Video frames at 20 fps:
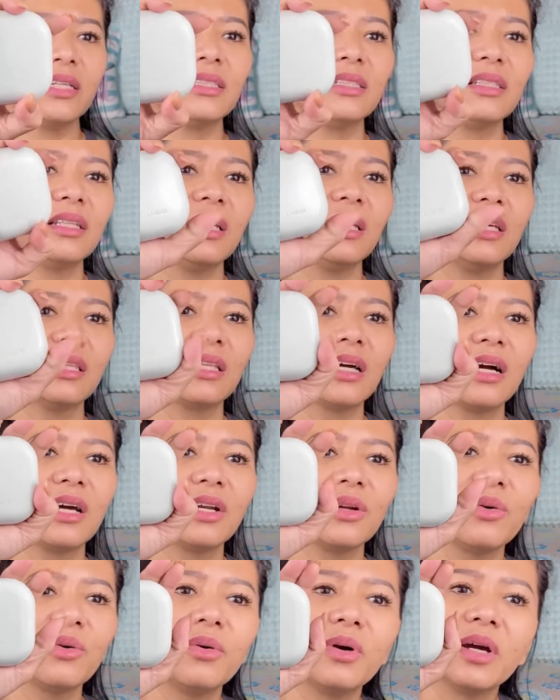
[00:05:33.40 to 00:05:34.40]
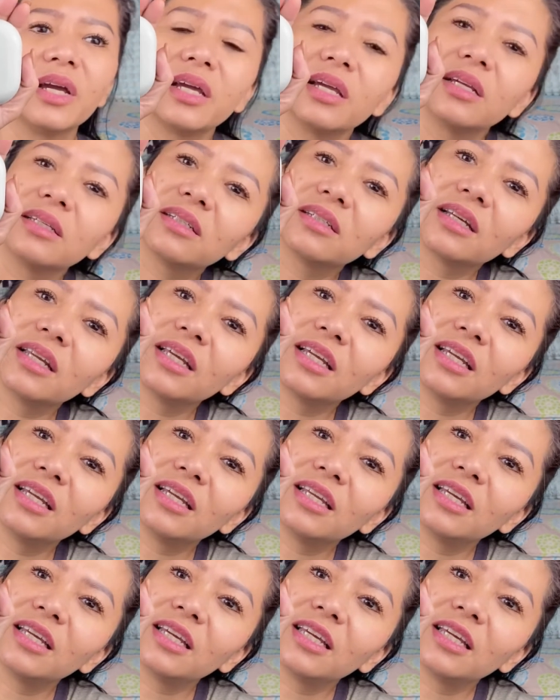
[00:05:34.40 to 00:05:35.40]
nih tangan gue segede
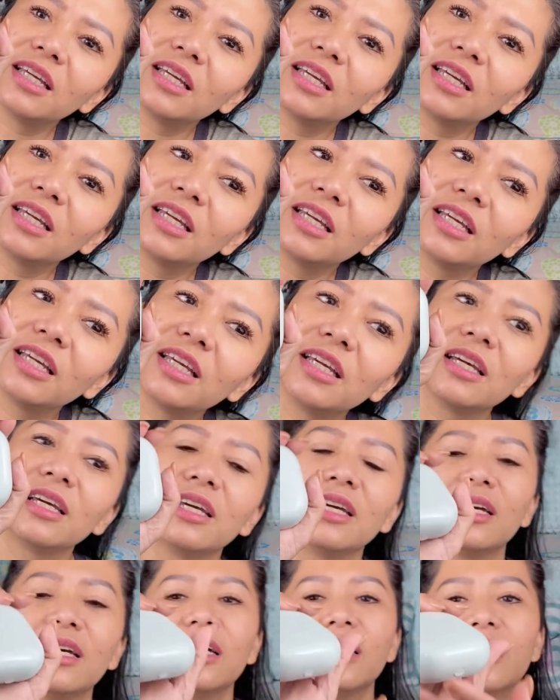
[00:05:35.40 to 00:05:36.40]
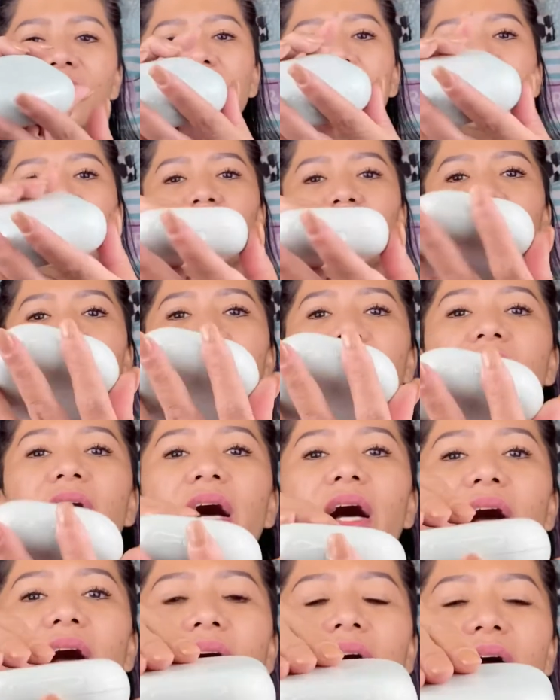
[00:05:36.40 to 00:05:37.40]
gini buka ya
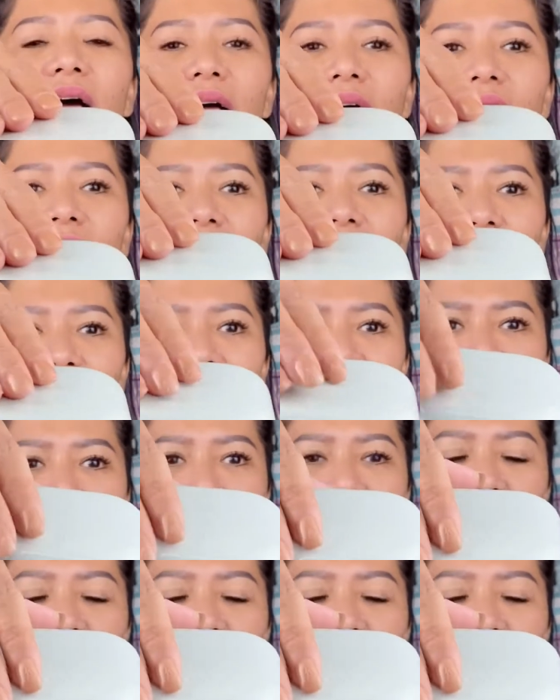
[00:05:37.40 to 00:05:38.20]
hampir sama gue